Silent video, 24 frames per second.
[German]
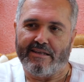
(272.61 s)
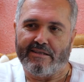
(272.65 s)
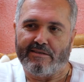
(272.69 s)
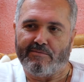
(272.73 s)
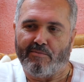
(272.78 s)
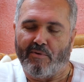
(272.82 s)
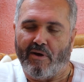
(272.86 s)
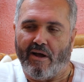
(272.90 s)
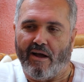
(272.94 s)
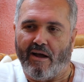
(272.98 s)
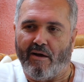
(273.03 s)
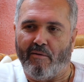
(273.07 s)

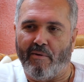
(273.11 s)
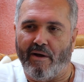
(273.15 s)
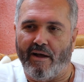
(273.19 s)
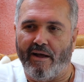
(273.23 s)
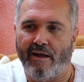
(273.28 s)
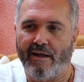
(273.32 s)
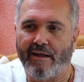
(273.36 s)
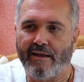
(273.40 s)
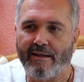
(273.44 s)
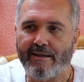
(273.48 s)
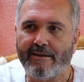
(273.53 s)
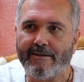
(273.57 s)
Das war
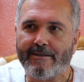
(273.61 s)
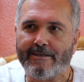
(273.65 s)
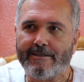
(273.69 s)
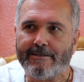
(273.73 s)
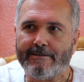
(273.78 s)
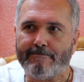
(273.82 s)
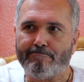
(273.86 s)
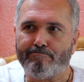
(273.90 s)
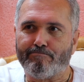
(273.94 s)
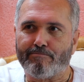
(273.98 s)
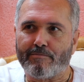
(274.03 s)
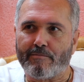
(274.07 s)
aber
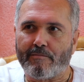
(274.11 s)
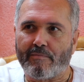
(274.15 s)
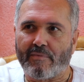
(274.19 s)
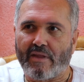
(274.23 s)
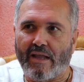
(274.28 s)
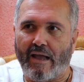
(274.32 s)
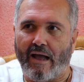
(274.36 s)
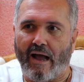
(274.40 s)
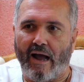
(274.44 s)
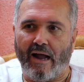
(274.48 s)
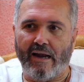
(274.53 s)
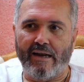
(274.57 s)

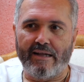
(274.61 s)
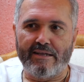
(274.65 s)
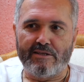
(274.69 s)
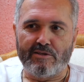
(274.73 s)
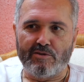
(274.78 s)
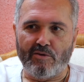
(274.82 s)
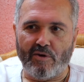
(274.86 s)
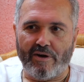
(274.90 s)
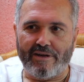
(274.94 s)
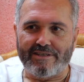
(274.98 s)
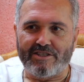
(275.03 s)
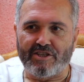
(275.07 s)

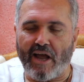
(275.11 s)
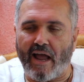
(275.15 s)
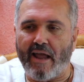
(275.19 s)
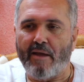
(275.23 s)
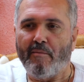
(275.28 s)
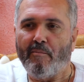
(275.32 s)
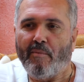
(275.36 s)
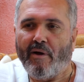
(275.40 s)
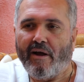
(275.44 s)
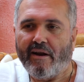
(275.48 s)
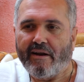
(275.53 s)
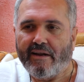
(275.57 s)
alles noch
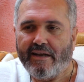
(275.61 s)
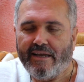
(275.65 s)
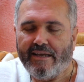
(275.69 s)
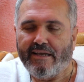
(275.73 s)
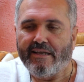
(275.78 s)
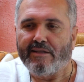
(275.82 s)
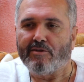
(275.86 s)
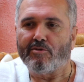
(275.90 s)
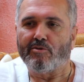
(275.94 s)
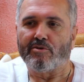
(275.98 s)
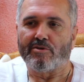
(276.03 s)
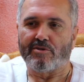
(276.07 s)
scheinbar
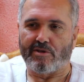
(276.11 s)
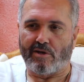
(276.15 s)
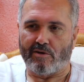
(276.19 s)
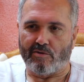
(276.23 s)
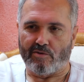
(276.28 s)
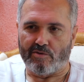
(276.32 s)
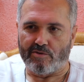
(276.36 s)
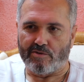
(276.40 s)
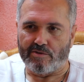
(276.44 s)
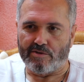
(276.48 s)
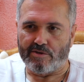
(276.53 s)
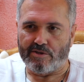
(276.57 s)

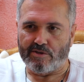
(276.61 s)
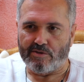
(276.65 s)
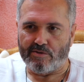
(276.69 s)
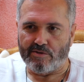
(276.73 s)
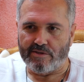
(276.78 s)
richtungslos.